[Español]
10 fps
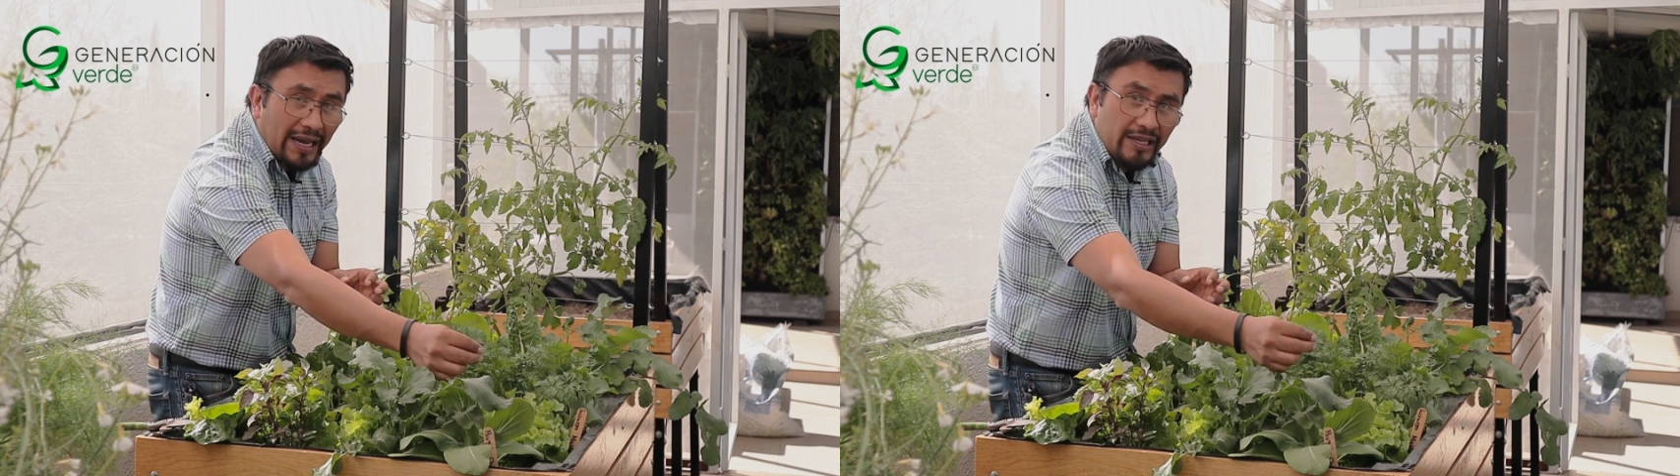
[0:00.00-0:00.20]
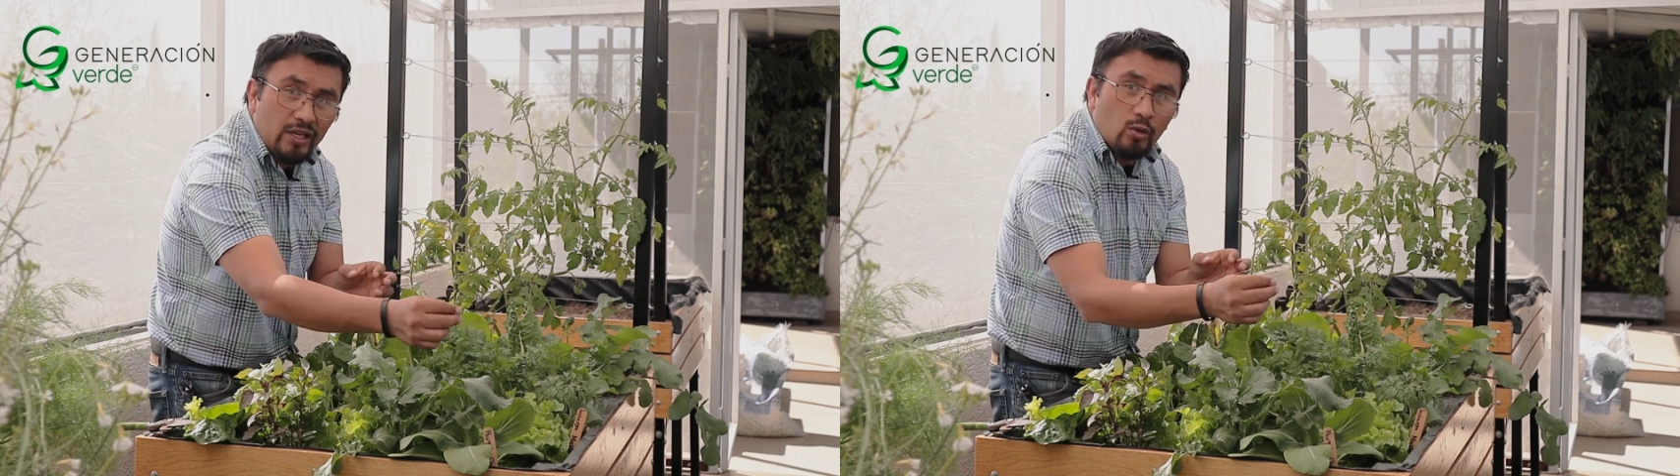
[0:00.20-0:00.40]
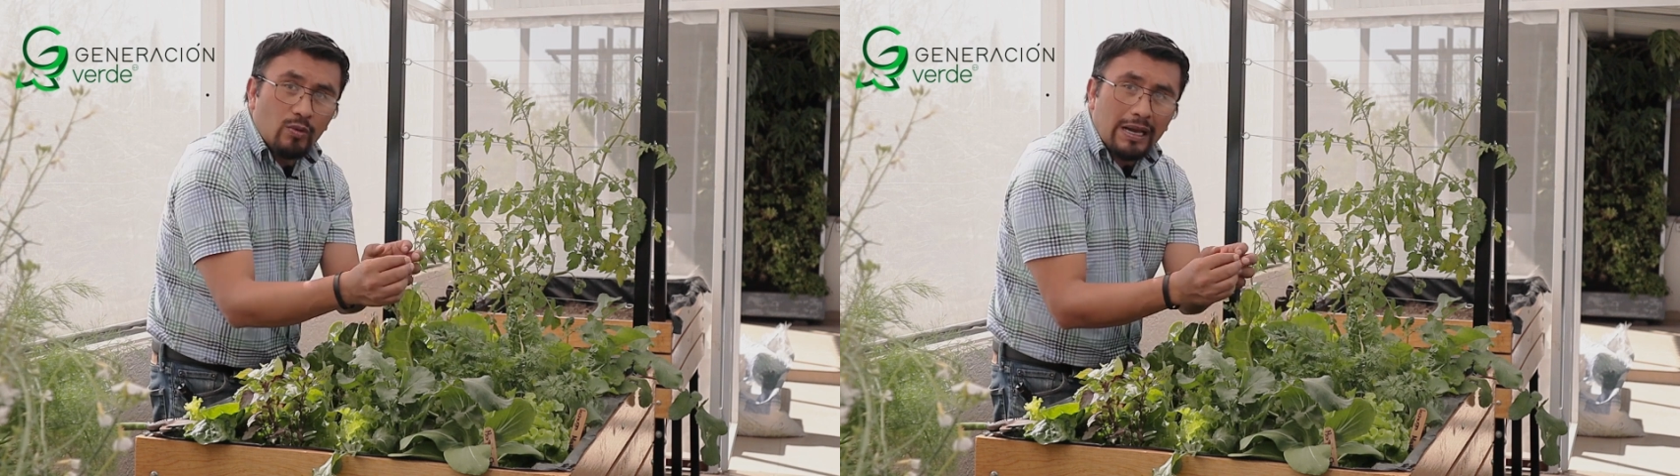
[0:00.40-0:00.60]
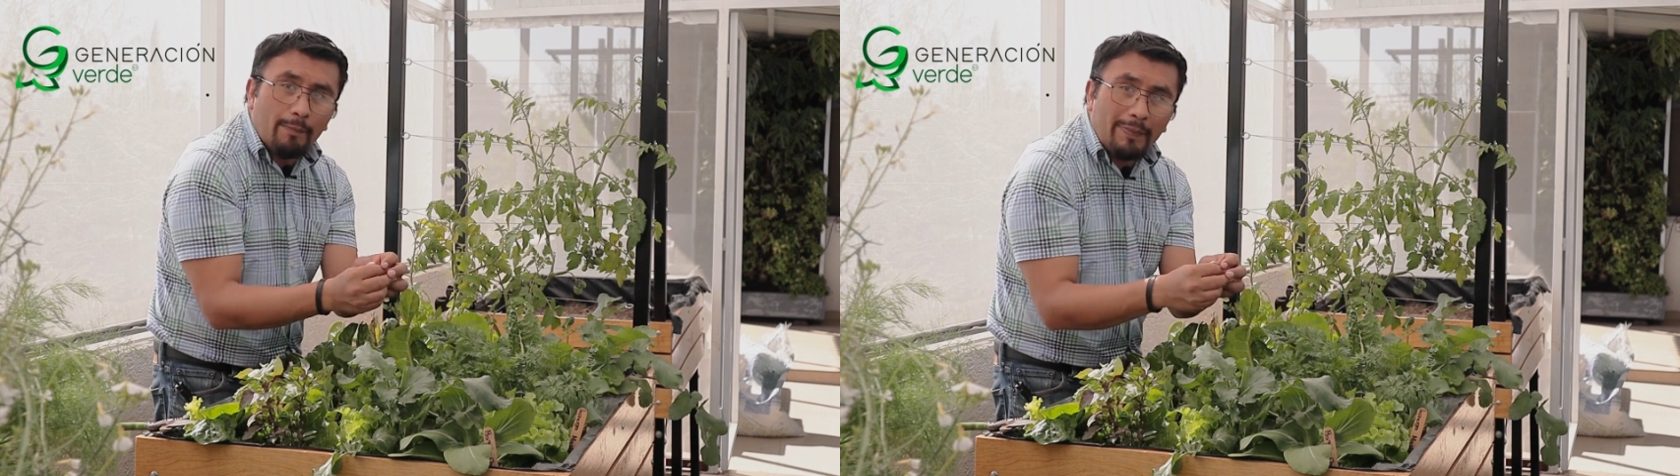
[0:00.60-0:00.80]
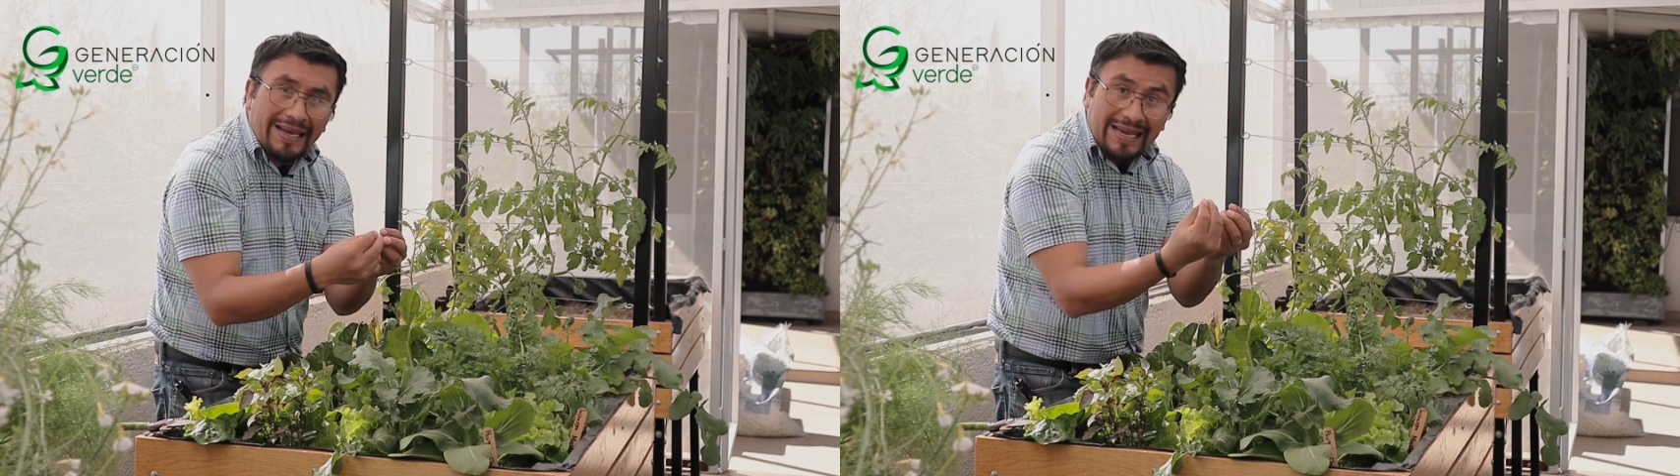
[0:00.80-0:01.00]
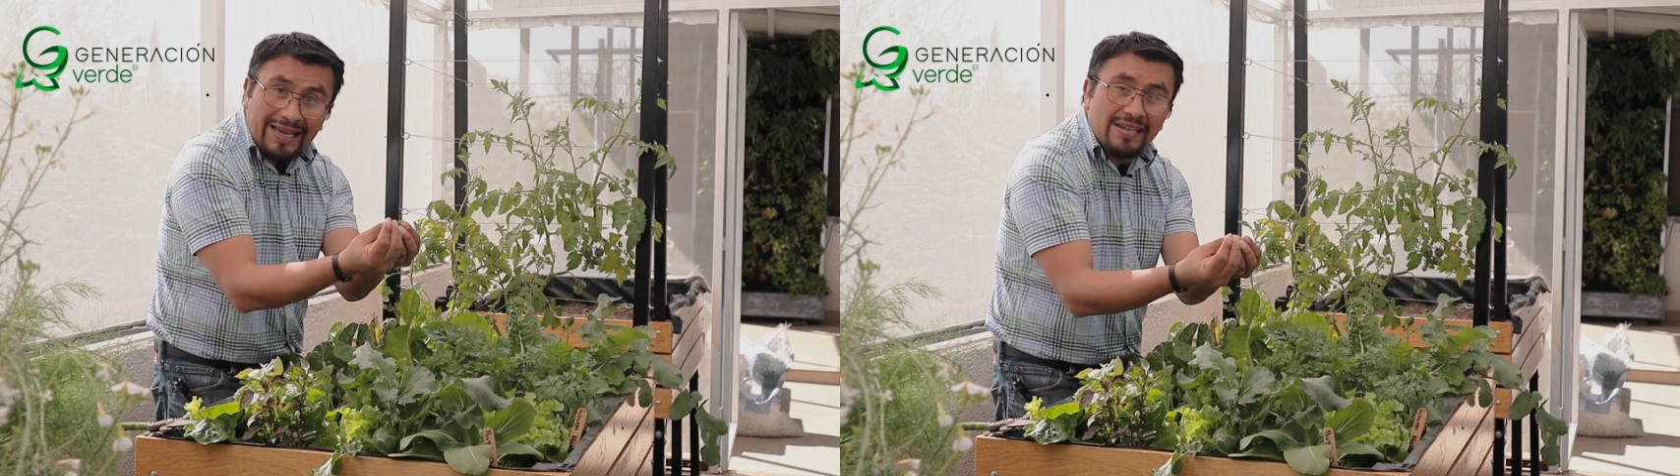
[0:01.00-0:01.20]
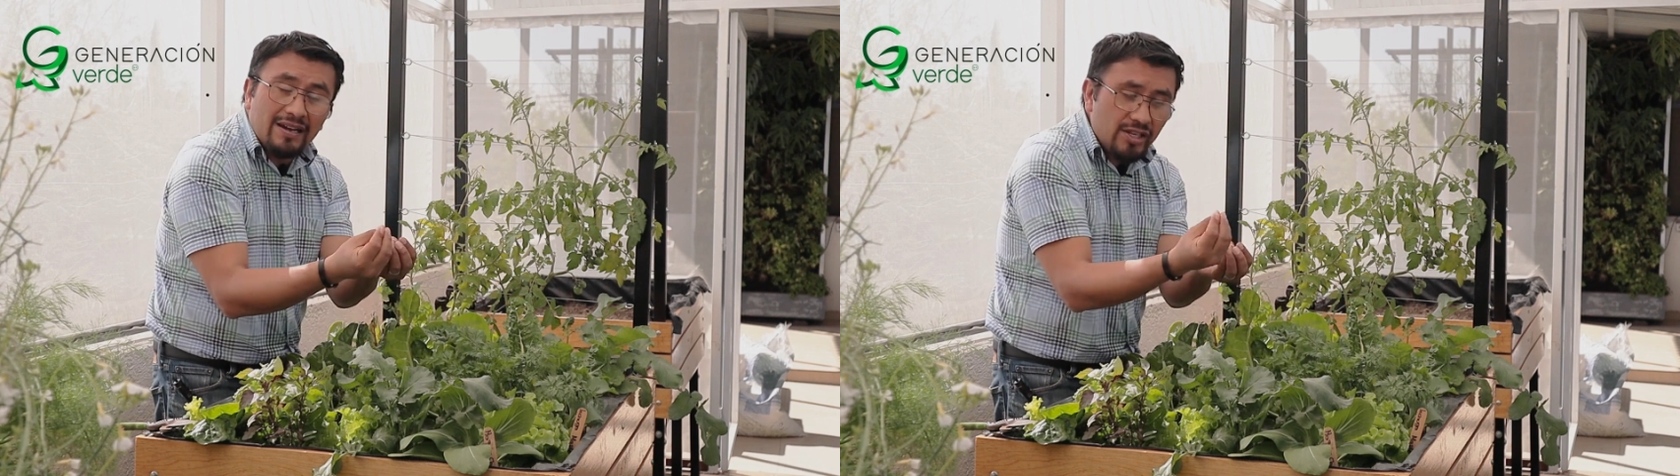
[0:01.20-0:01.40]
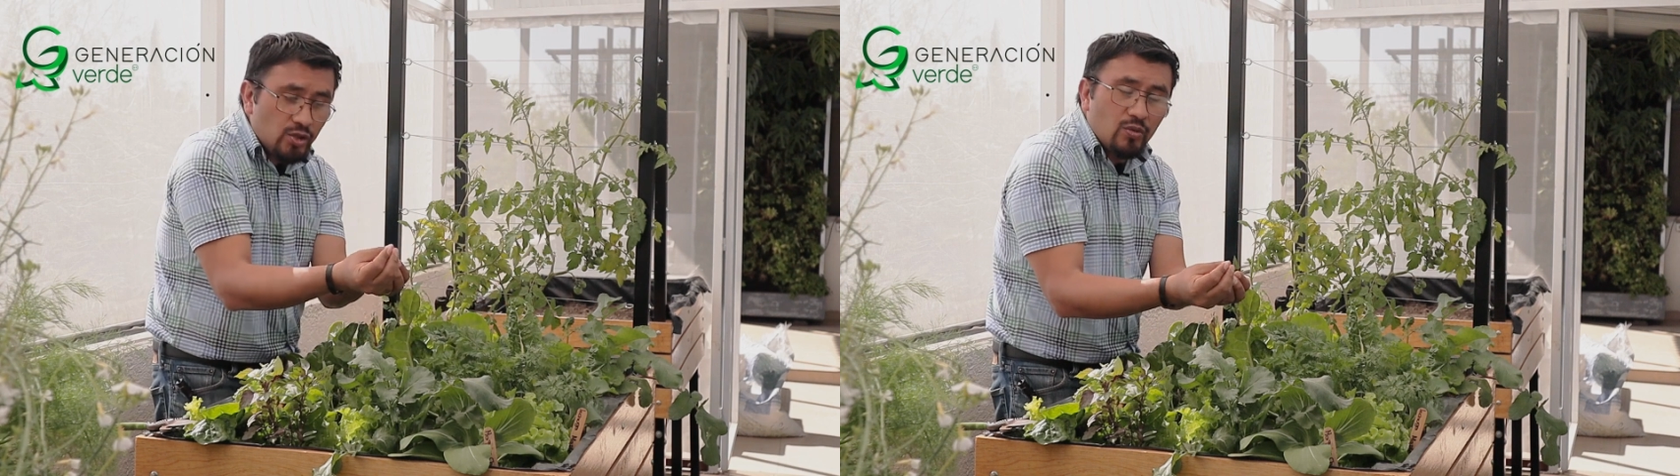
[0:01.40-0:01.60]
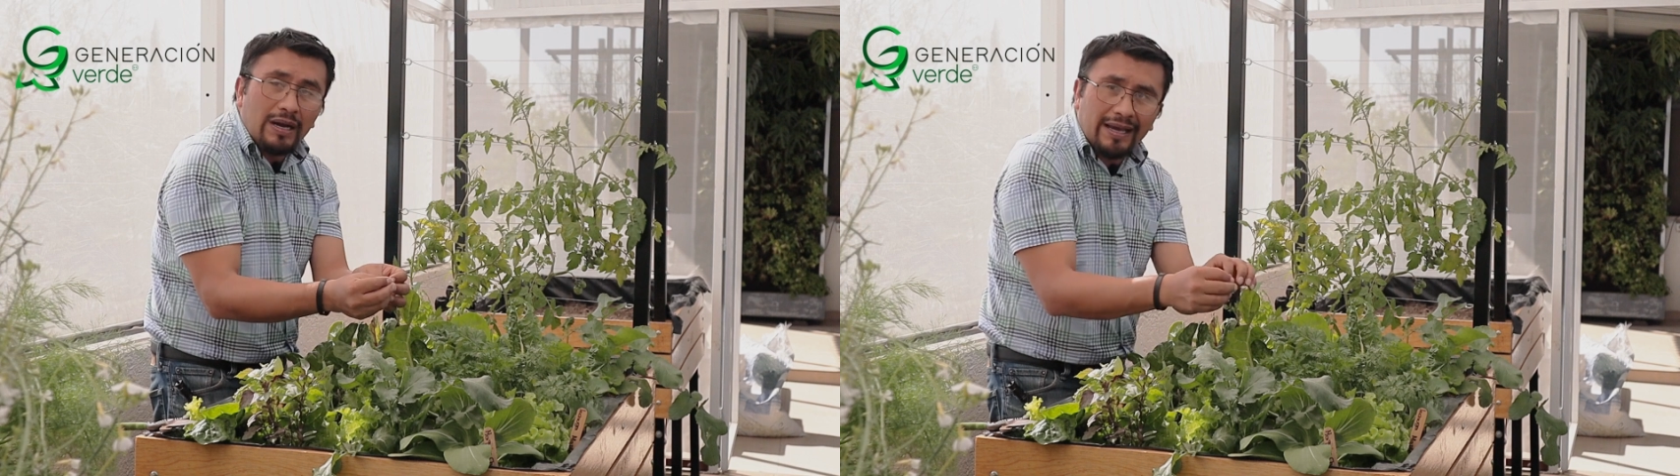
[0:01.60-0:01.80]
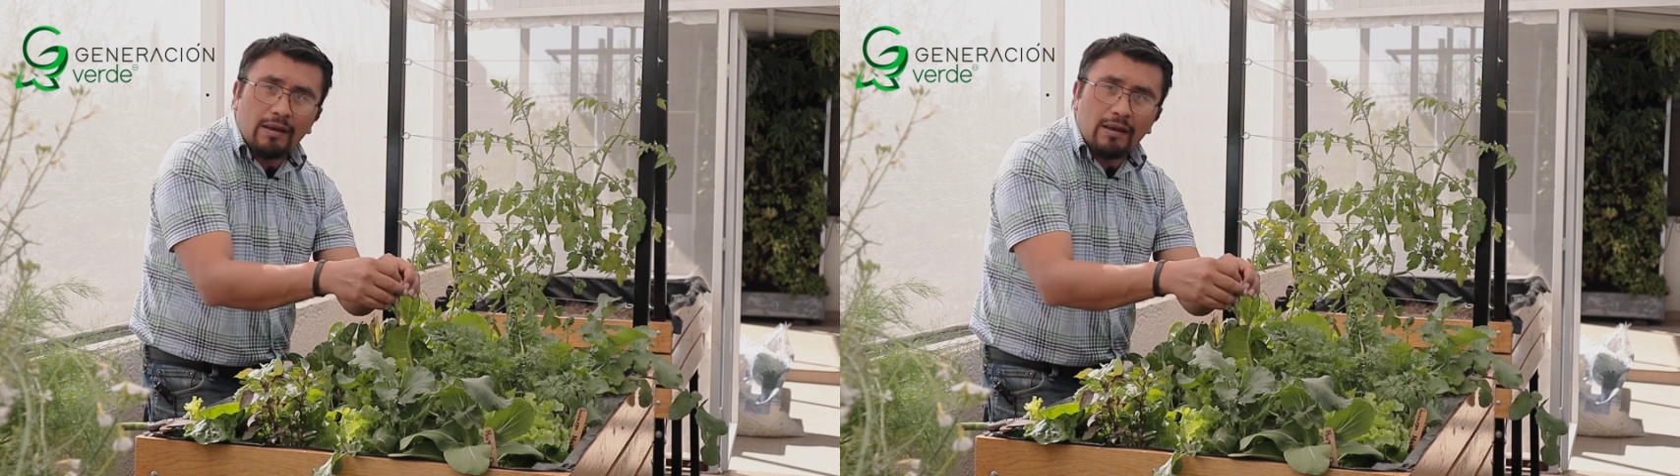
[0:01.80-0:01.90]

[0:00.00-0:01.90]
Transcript: ahí una pequeña lechuga